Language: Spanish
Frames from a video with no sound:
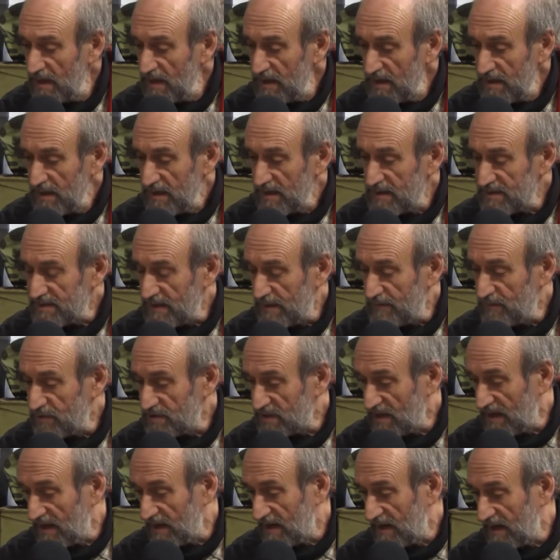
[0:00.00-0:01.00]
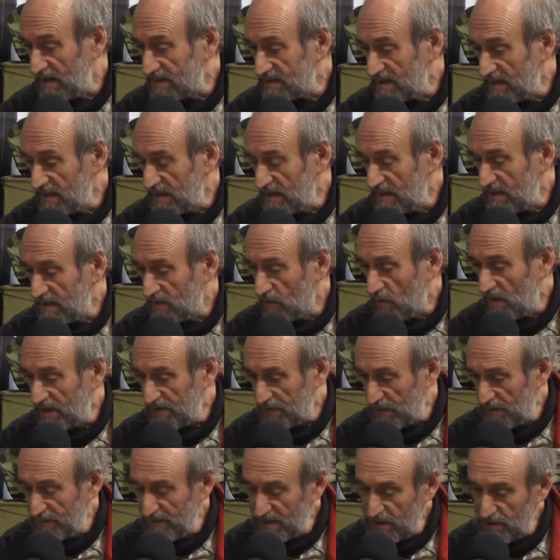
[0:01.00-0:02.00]
estamos en casi
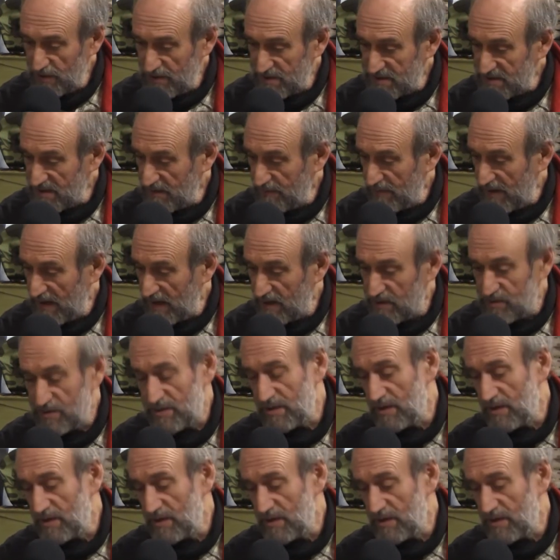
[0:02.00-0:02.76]
4 millones de parados,